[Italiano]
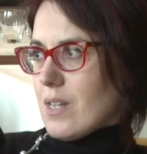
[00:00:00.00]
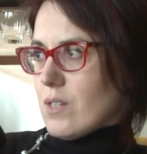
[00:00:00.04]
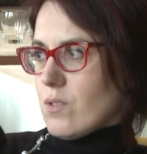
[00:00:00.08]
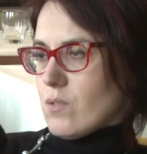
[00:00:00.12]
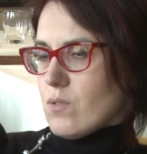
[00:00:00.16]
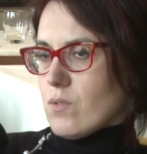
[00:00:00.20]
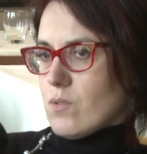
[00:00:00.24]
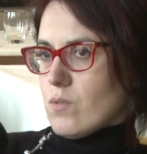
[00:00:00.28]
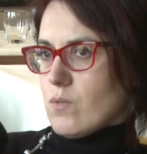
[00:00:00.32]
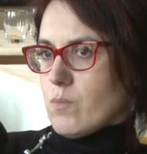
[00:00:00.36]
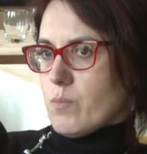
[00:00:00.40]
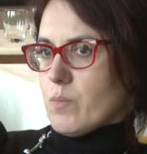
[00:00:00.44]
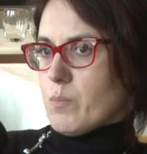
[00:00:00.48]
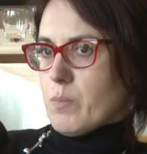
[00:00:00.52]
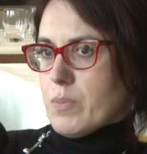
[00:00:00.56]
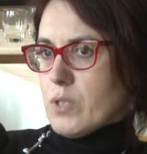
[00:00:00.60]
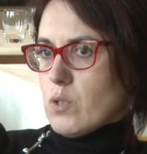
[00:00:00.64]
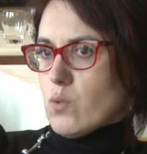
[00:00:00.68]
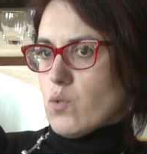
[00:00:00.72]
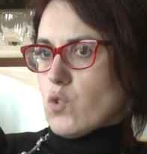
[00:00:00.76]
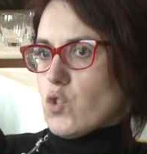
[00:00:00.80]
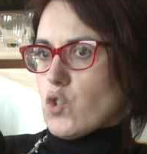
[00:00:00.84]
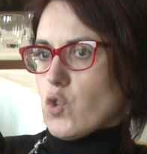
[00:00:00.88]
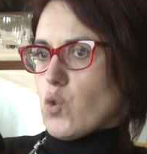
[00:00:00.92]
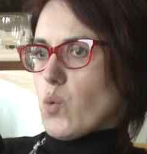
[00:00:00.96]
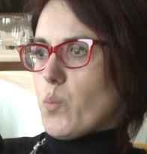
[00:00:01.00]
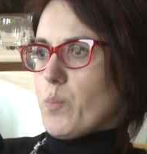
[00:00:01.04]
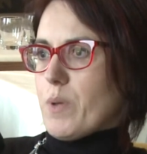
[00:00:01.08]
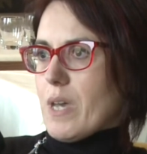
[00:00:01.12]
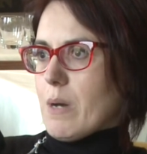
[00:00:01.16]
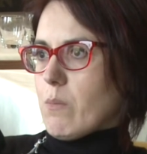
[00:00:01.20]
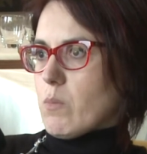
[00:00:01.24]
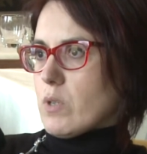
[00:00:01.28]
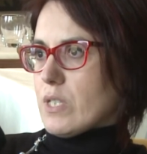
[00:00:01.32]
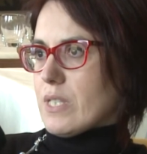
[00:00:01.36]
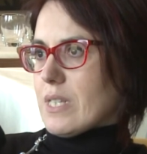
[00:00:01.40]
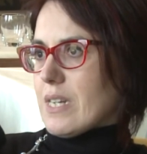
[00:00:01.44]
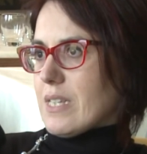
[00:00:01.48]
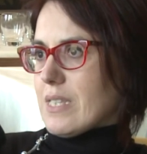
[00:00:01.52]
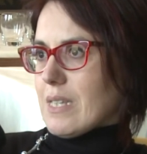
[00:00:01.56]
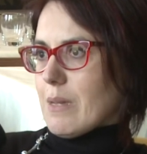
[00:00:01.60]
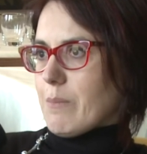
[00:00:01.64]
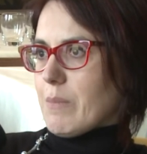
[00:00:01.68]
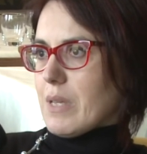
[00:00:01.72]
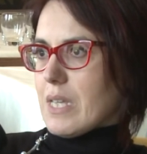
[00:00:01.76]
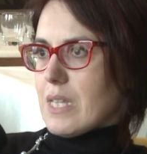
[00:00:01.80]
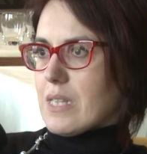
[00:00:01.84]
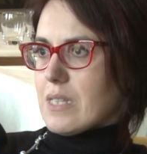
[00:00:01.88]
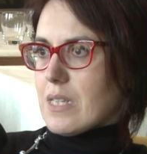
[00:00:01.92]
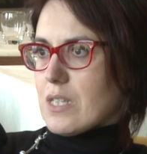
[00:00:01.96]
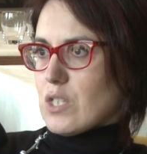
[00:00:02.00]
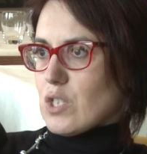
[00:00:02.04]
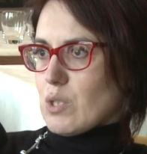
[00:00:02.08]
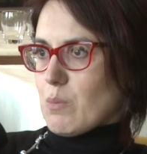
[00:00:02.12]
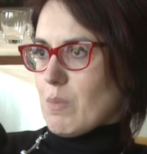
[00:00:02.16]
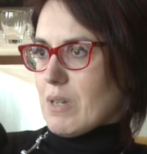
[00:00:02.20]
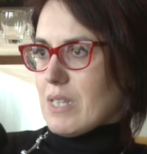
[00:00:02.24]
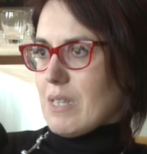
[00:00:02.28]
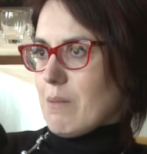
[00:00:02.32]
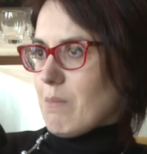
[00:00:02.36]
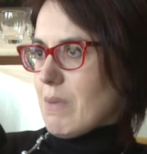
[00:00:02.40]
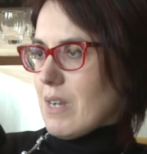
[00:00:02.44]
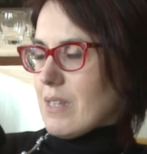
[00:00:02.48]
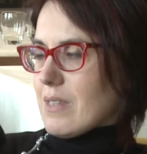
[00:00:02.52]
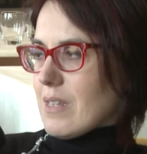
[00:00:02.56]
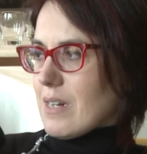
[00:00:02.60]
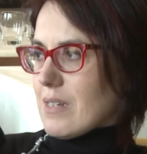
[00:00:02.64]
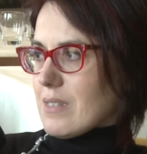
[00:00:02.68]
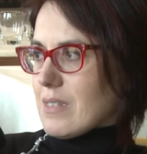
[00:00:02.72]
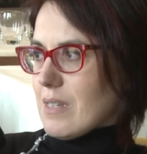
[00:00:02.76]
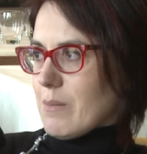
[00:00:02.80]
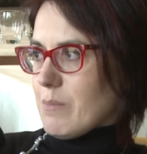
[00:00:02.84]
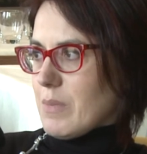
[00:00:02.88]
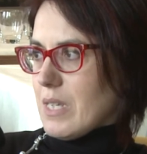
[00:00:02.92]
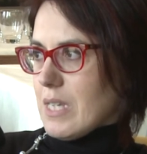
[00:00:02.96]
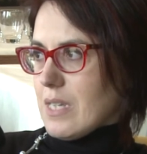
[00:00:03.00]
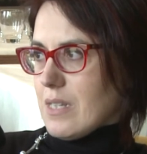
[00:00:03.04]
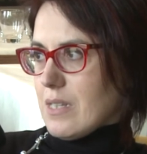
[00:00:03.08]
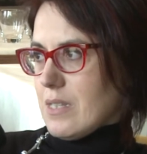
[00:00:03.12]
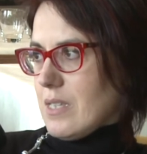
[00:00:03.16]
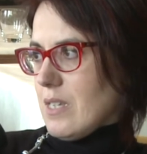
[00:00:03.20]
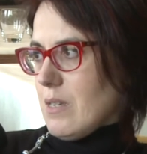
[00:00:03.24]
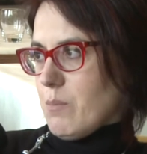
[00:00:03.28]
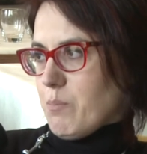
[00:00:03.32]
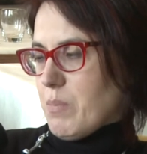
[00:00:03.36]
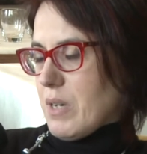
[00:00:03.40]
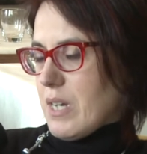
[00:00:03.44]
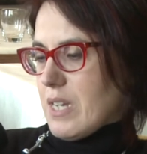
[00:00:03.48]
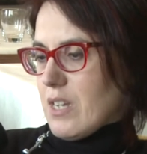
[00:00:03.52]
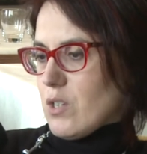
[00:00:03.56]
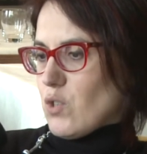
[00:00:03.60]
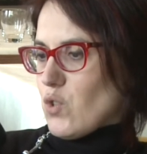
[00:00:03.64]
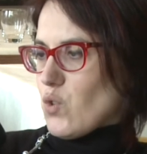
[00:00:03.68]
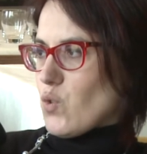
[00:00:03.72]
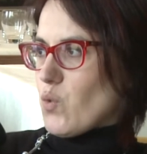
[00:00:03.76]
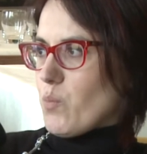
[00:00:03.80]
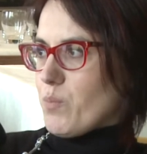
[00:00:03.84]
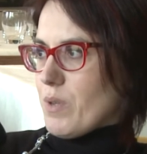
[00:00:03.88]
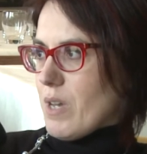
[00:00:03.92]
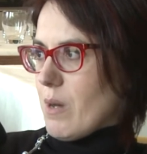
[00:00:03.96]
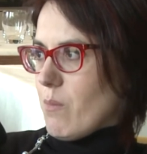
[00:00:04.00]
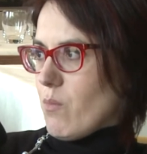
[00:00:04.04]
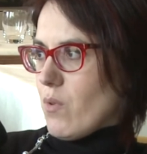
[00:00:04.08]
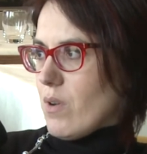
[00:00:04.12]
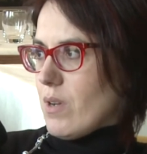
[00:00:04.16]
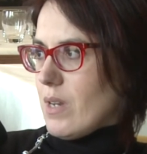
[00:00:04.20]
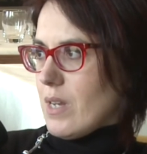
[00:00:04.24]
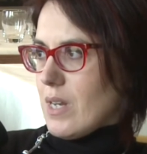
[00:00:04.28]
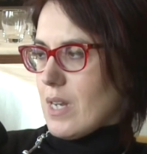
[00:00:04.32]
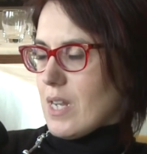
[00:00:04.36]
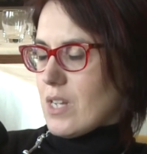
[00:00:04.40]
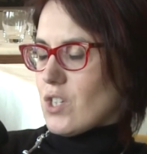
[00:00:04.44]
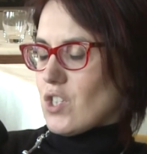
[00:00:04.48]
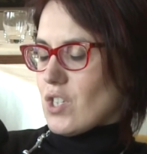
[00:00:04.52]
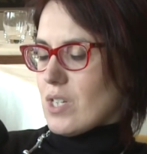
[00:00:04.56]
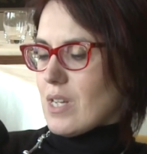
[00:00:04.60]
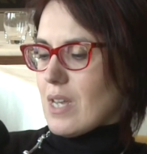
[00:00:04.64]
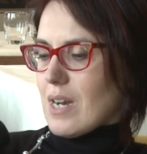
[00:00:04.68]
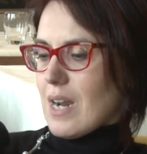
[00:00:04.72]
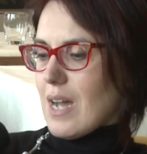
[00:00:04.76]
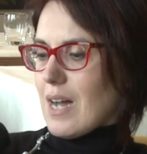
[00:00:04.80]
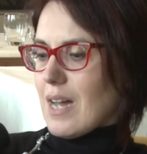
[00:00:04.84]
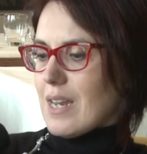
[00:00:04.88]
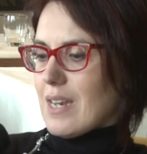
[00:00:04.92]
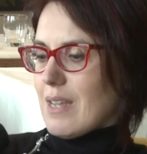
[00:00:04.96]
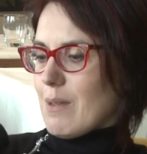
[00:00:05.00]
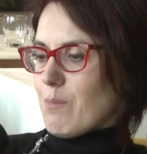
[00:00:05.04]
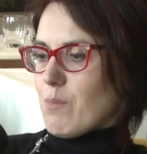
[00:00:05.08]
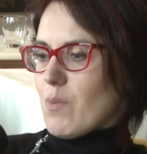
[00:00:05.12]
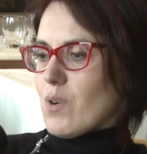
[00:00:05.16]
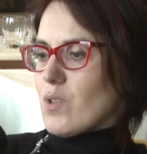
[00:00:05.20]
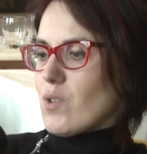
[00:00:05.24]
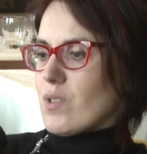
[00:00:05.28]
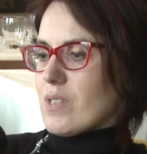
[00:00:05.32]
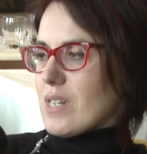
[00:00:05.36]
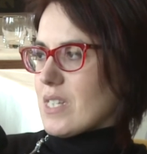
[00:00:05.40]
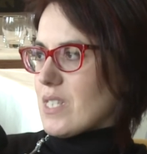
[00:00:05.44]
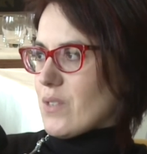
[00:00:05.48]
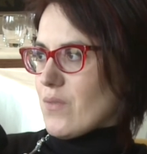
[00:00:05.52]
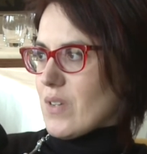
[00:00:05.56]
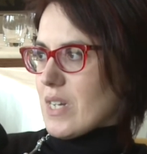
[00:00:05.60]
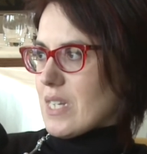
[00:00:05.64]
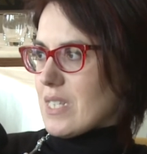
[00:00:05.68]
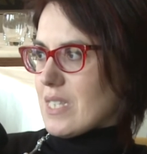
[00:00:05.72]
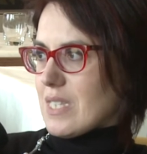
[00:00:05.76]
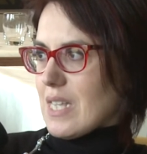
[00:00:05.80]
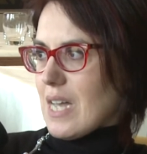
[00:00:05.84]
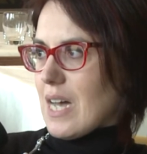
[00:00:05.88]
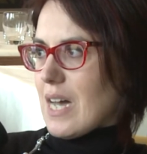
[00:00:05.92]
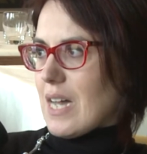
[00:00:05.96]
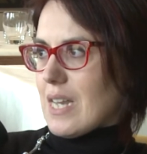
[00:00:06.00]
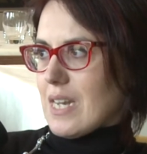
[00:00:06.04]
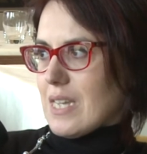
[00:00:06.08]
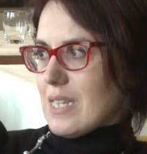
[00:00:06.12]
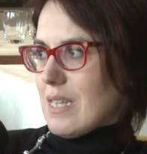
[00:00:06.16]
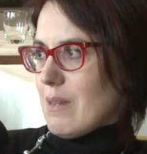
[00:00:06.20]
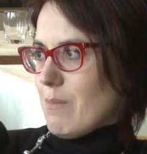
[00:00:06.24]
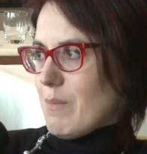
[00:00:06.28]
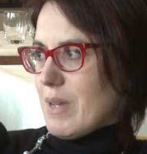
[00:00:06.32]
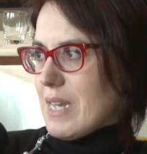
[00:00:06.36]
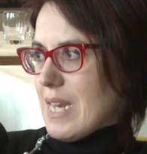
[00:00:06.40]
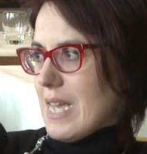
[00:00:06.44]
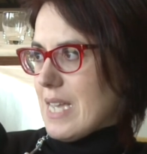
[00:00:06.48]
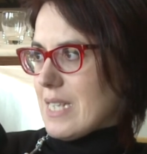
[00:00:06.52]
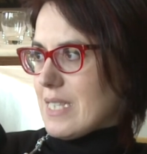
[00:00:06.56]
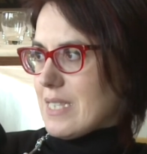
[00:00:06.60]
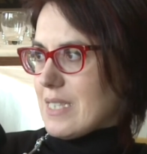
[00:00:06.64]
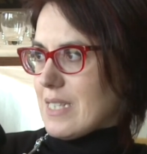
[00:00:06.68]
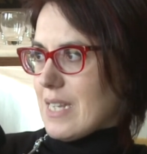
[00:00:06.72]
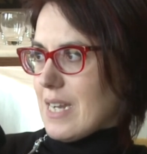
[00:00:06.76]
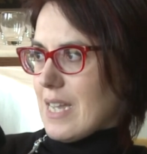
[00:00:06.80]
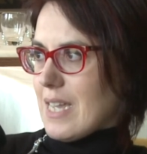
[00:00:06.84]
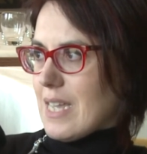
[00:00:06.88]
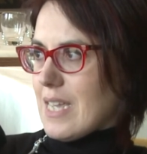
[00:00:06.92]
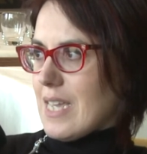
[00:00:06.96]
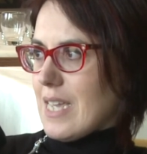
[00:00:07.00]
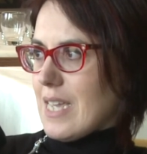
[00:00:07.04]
non, non, ci occupiamo strettamente insomma, di maltrattamenti perché ci occupiamo in linea generale, in modo trasversale del benessere